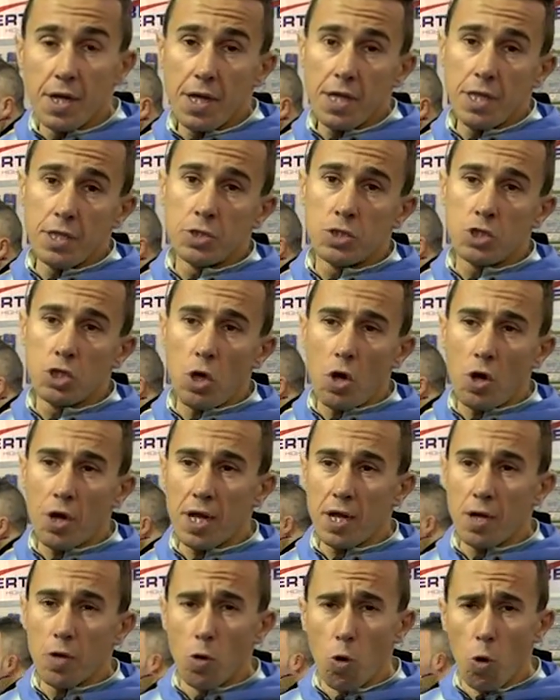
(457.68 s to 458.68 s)
in
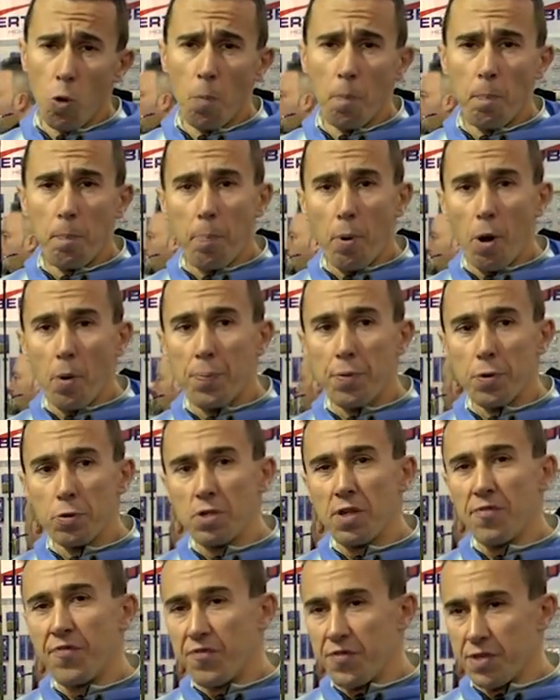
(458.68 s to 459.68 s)
zone un po' più
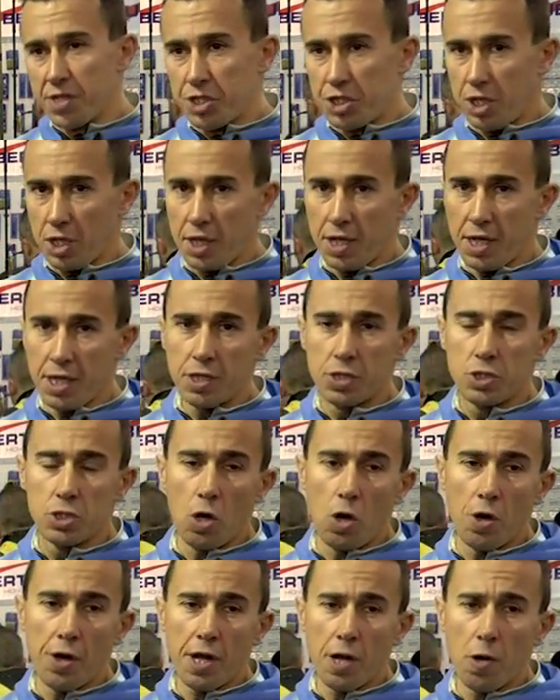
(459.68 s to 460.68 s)
difficili, in
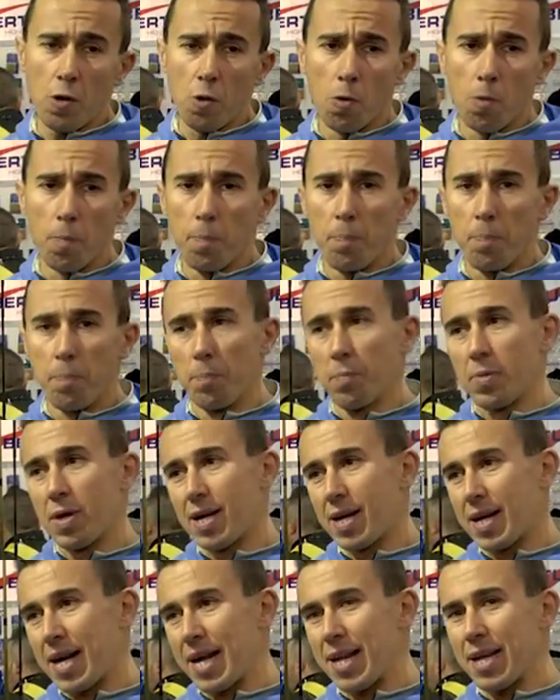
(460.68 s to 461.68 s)
zone un,
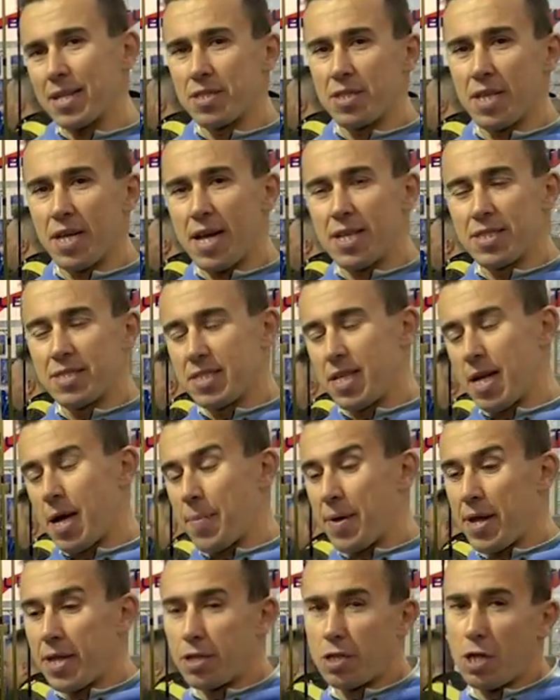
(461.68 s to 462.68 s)

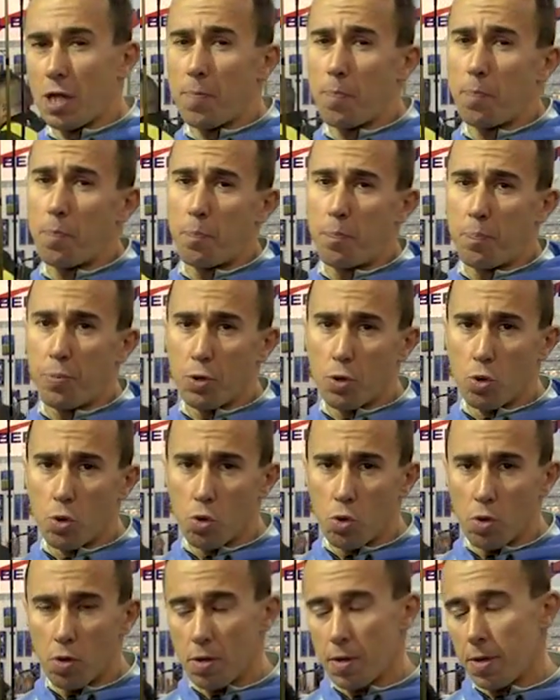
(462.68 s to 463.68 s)
caratteristicamente
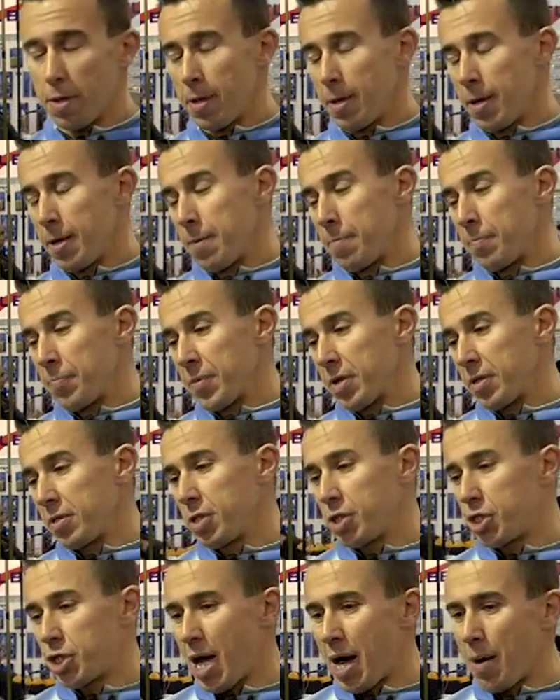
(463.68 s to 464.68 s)
più,
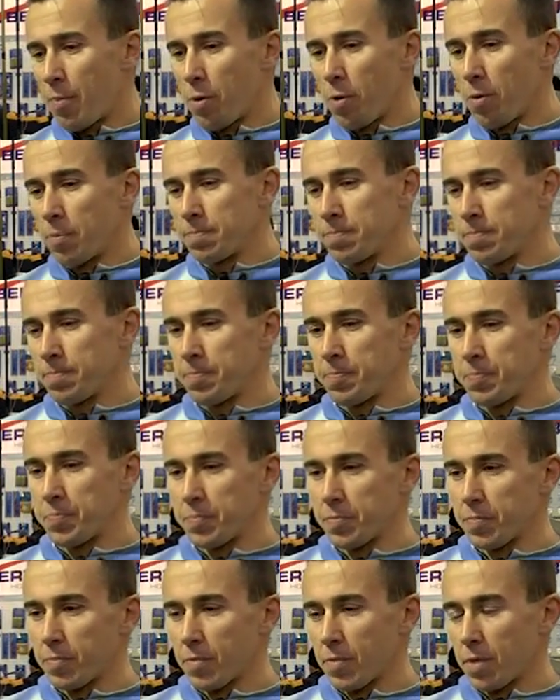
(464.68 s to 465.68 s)
diciamo, mh,
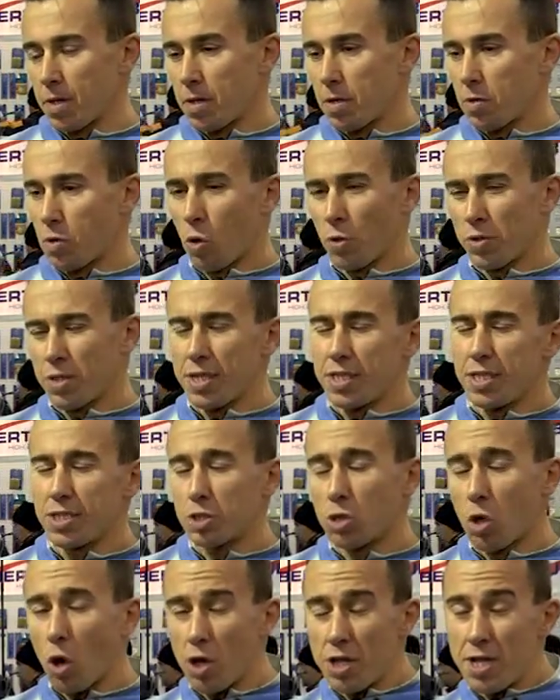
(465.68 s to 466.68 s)
mm, con degli
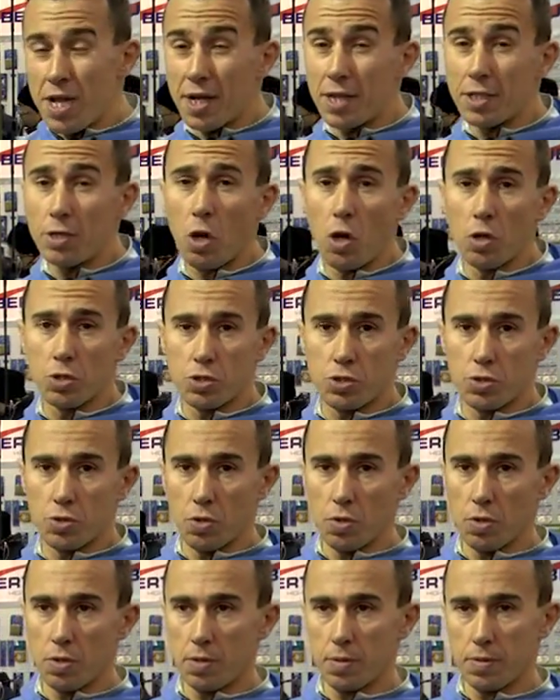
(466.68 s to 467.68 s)
scogli a
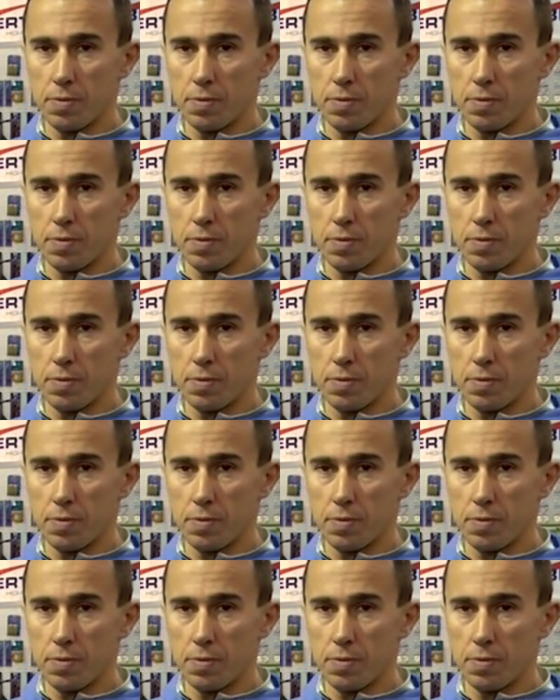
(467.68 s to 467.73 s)
ridosso.